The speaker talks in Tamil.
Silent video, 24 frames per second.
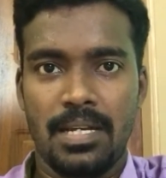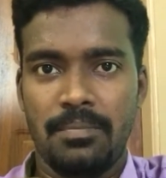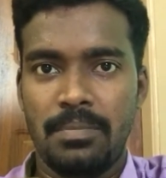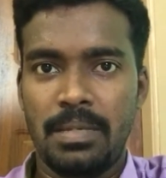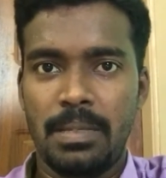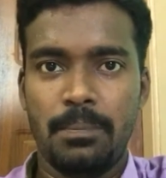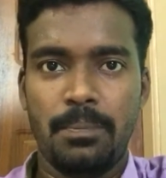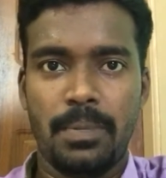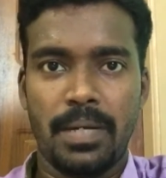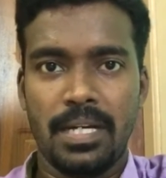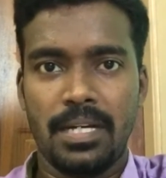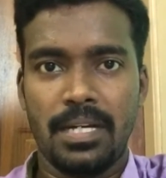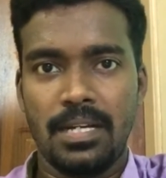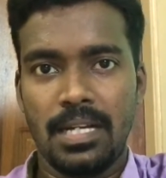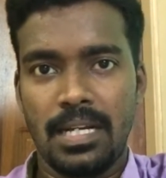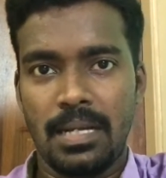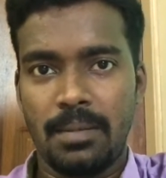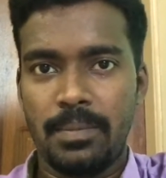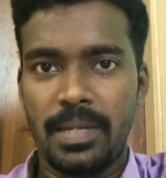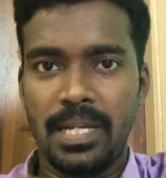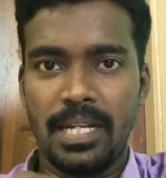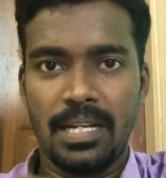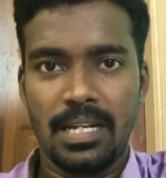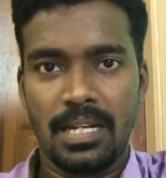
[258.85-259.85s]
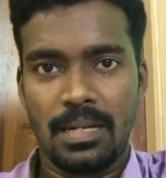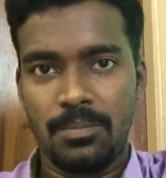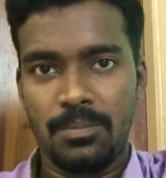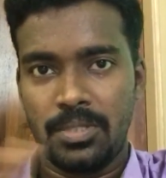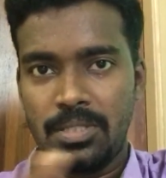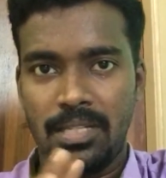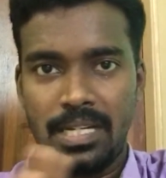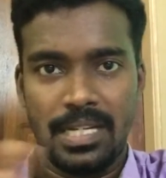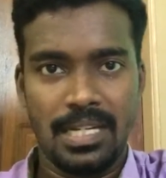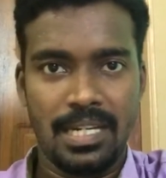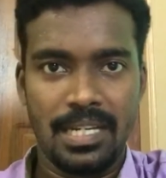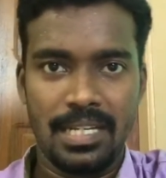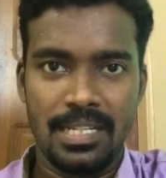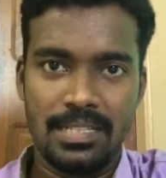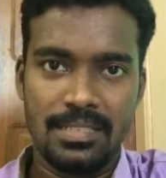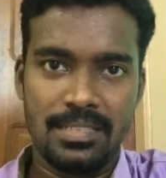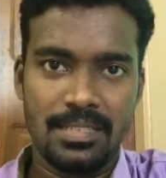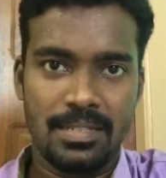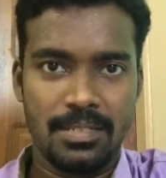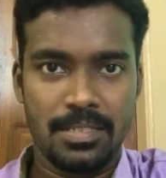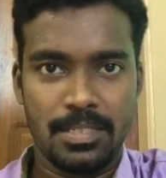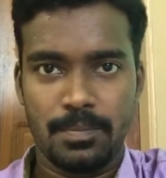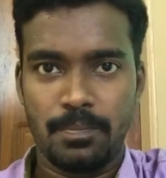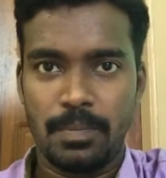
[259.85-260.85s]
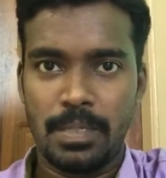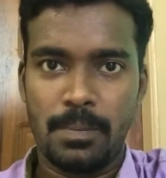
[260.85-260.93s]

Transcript: ஐ மீன் பகல் அப்படின்னு நாம் வந்து ரெண்டு ஈஸியாக